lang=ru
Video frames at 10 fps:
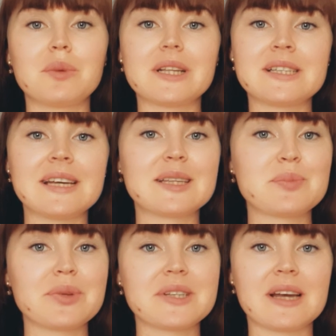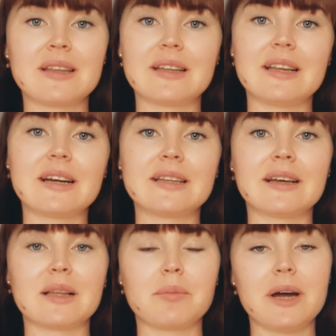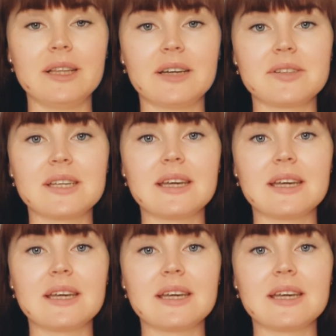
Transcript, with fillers: снято специально для канала Банковский.